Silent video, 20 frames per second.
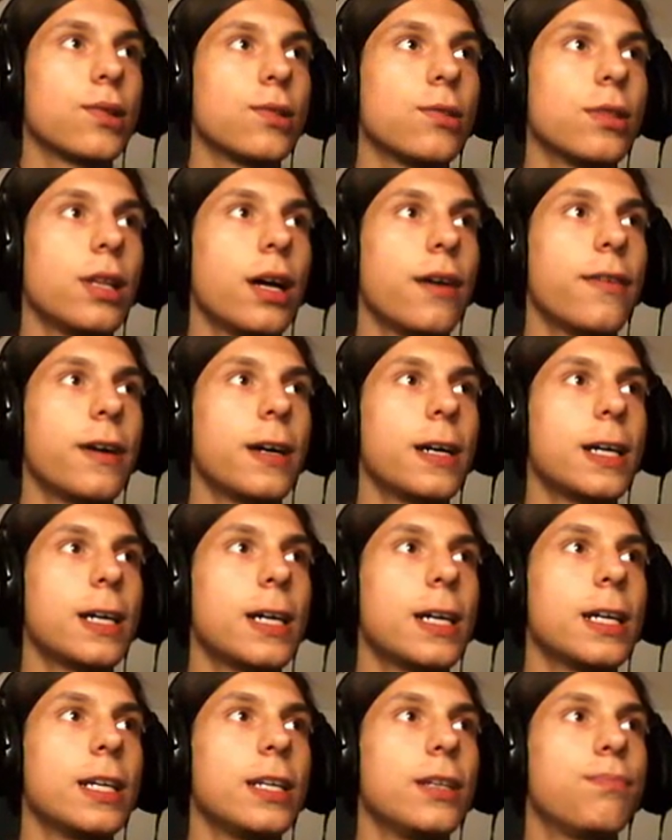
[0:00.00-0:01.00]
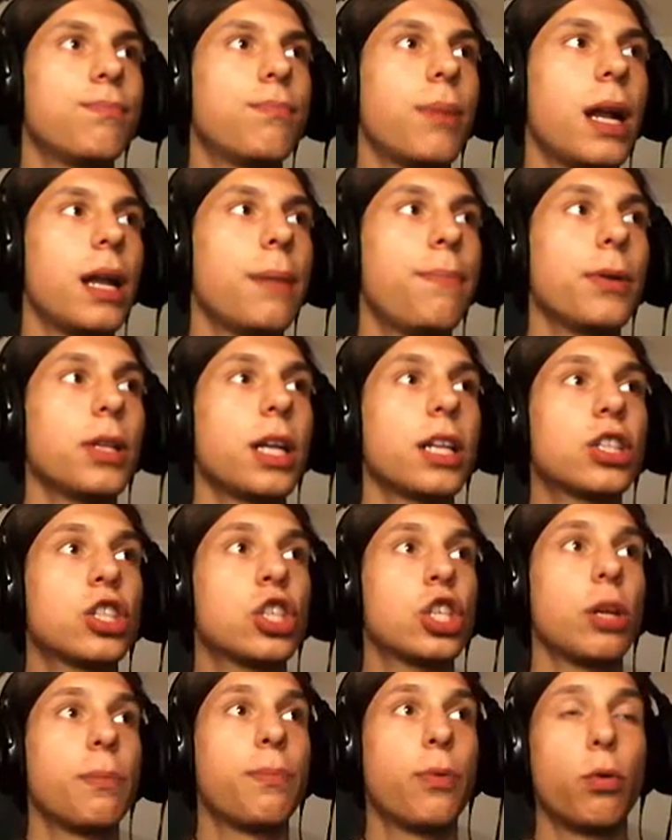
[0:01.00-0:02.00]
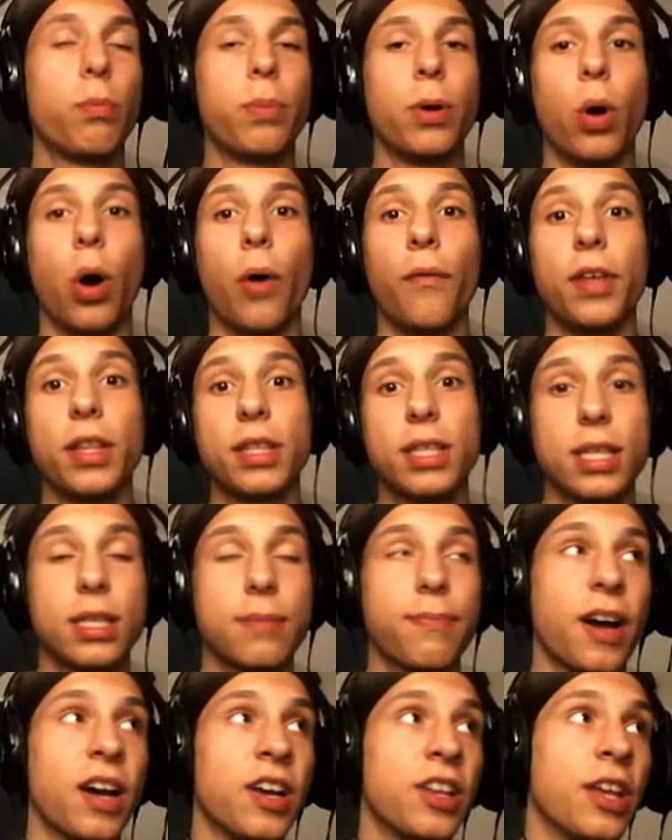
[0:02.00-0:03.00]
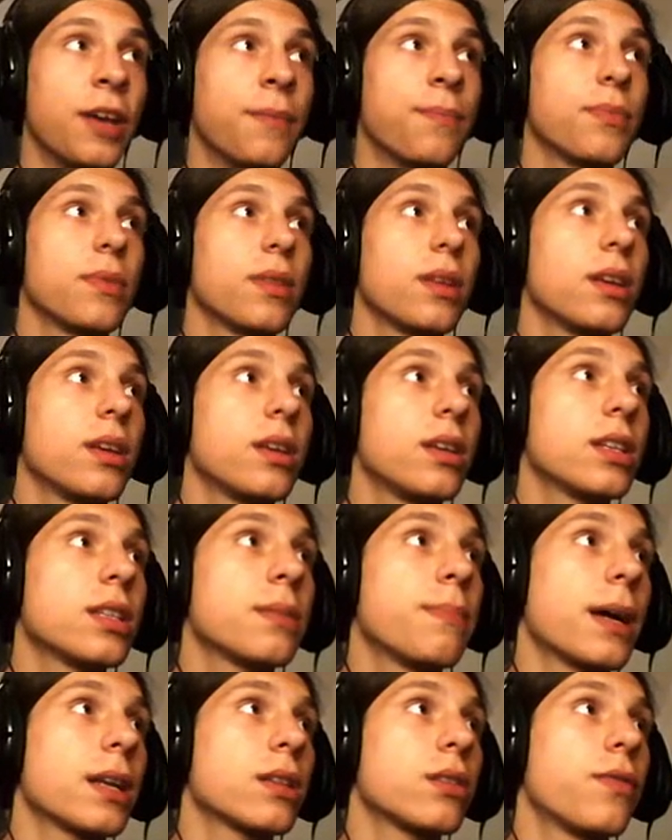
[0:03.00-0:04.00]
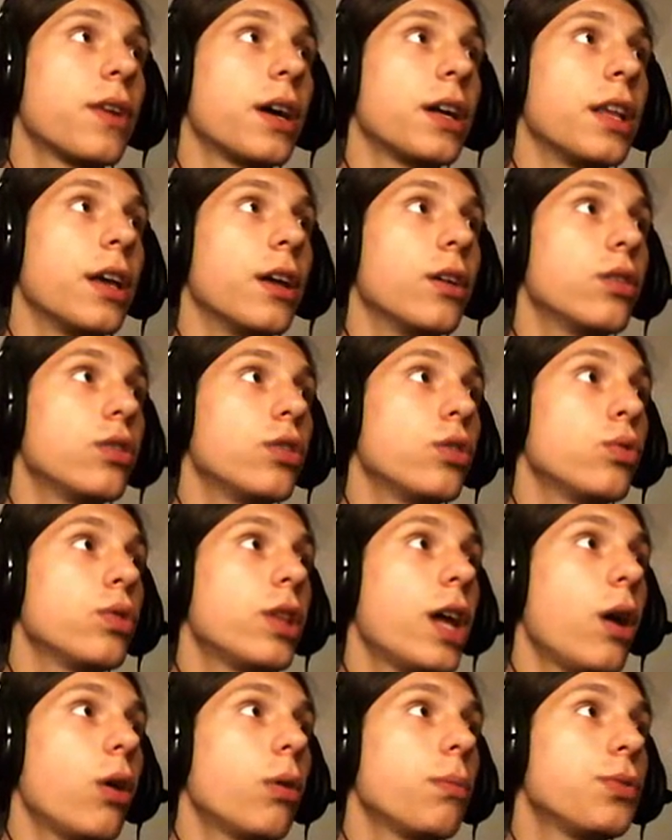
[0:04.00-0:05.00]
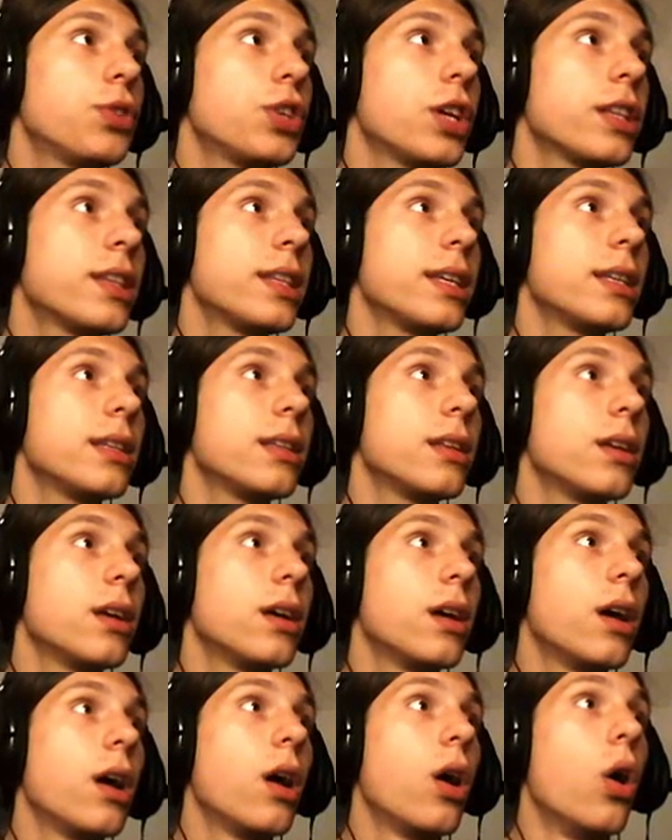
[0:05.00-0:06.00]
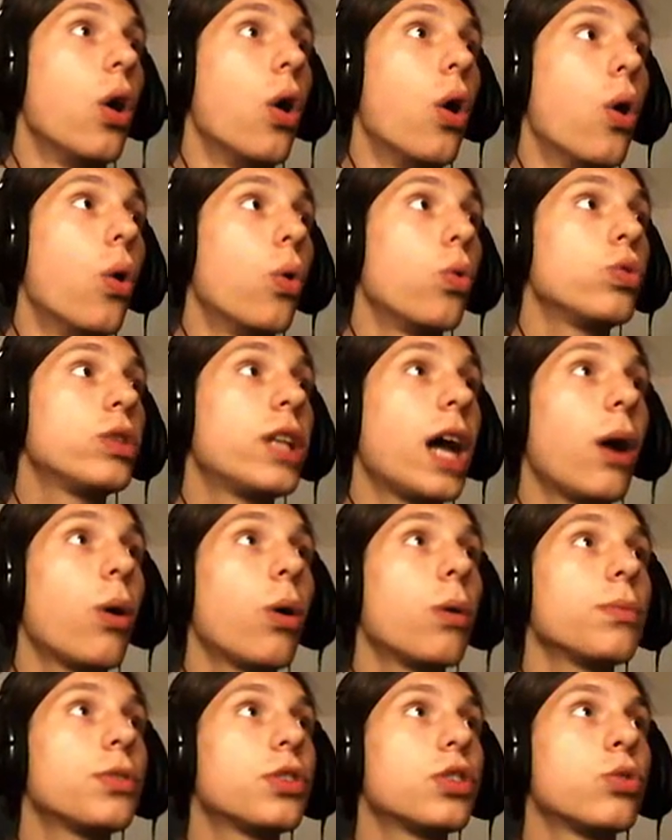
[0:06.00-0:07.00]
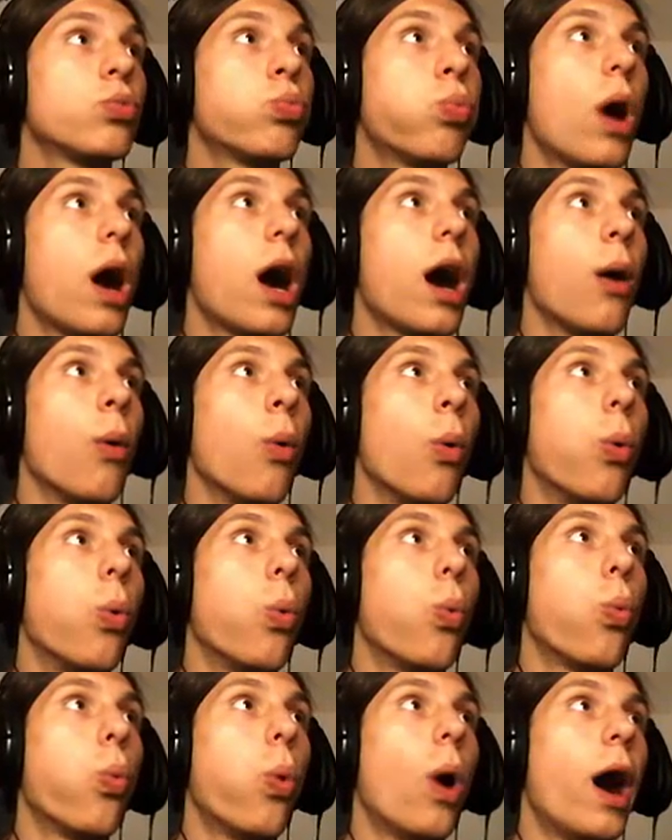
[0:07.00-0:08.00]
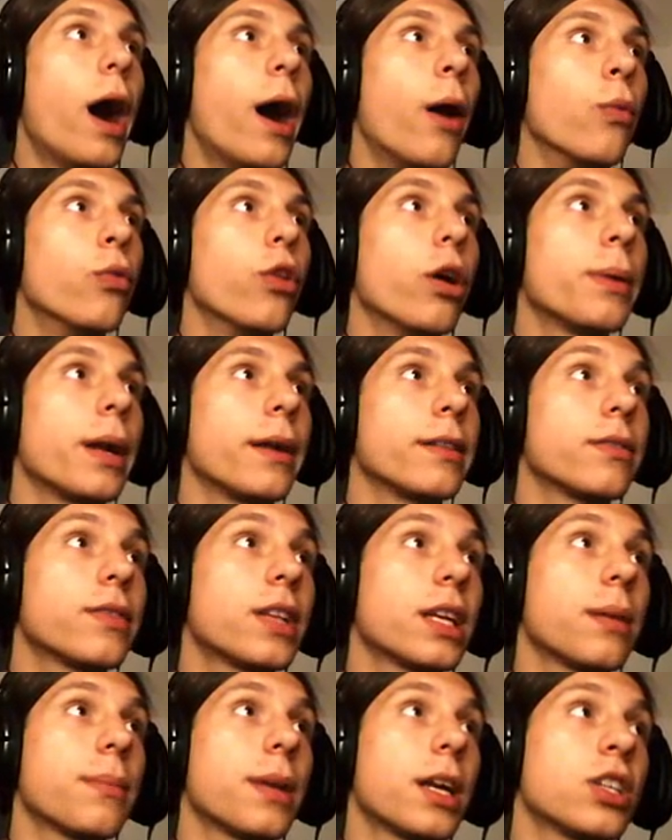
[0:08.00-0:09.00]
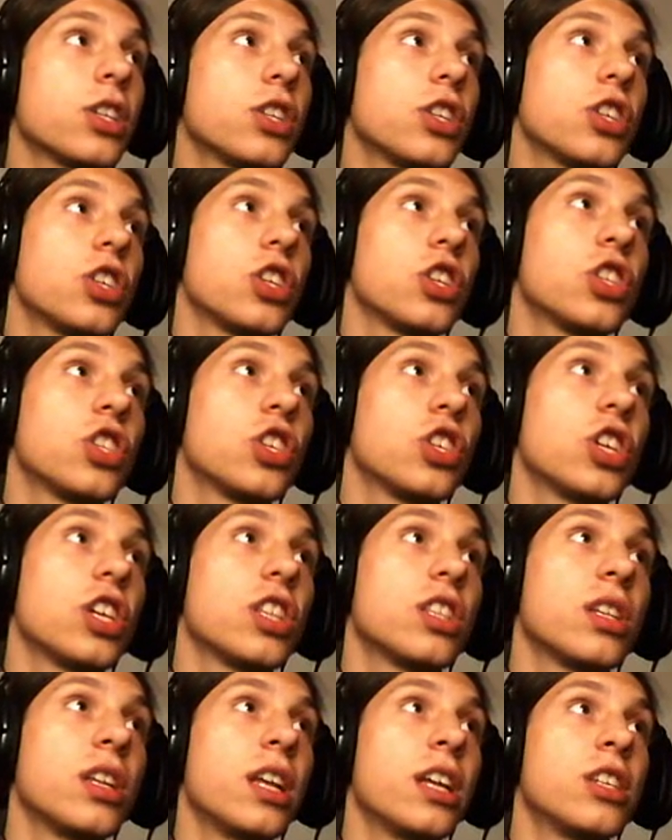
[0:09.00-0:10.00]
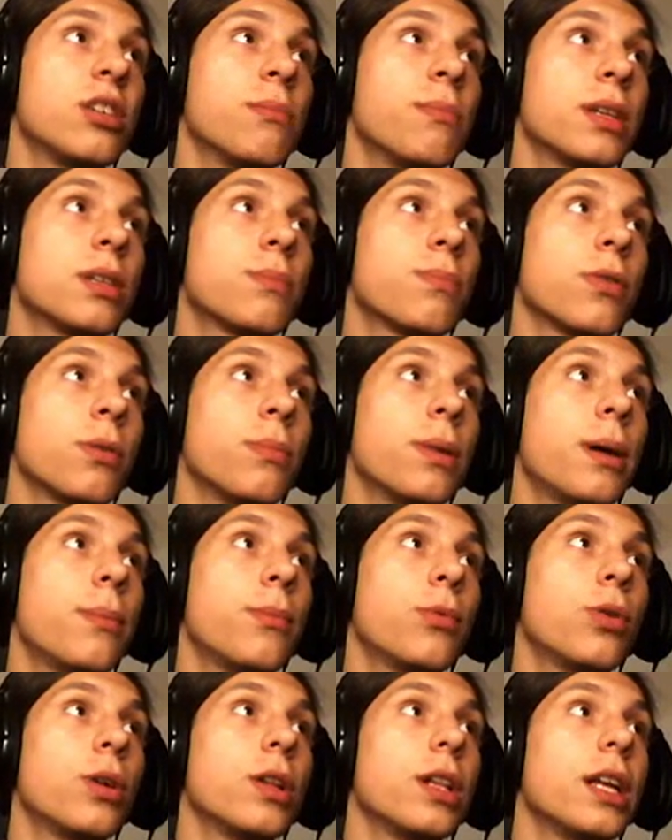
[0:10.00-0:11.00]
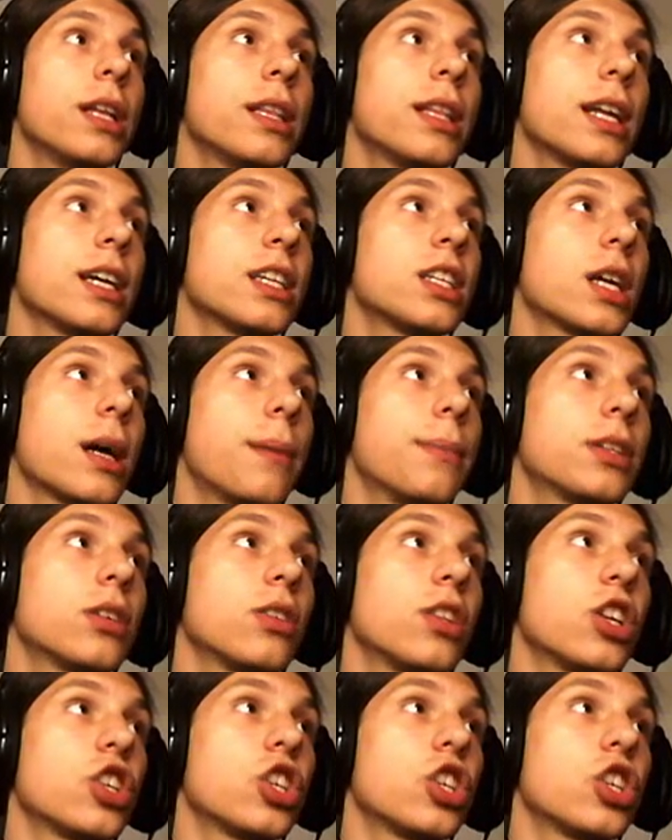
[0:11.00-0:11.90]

Dawaj! Ale ponad 3,5 było, więc jest fajnie. Jest bardzo fajnie. I udało mi się dy... Udało mi się... Wow! Wow! Dobra, to w takim razie 10 tysięcy leci bez problemu. Teraz czekamy tylko na